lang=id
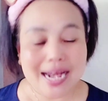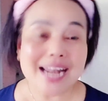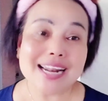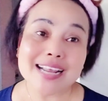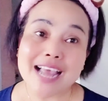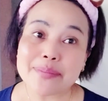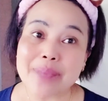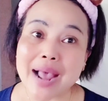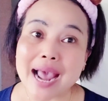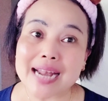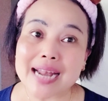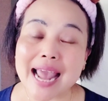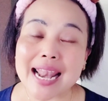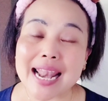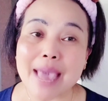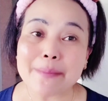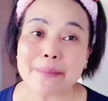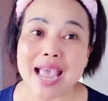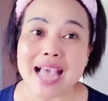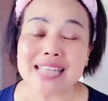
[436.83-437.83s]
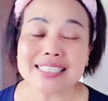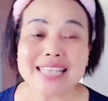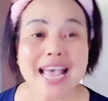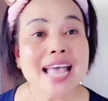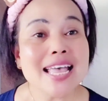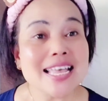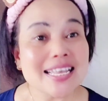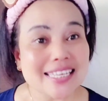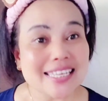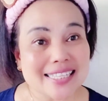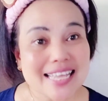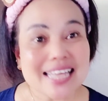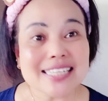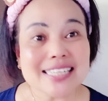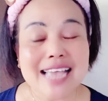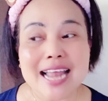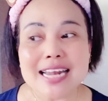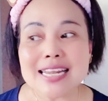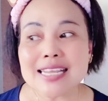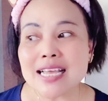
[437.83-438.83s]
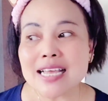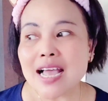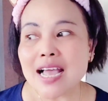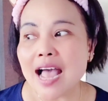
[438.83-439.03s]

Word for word: Nah, dengan bahan alami aja kita jadi